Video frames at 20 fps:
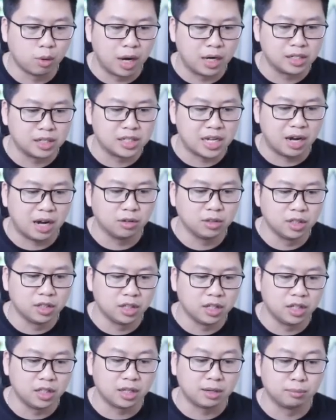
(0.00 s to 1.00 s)
quản giáo thời
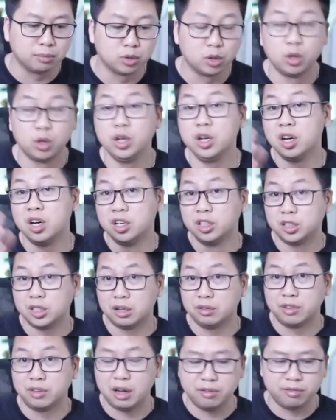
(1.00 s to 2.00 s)
kỳ tăm tối ở
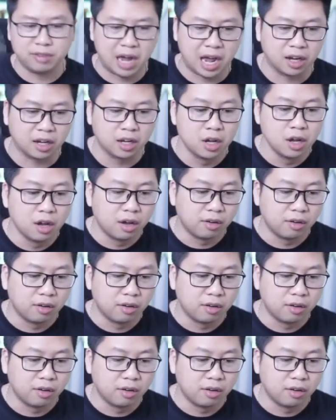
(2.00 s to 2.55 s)
trong vé vàng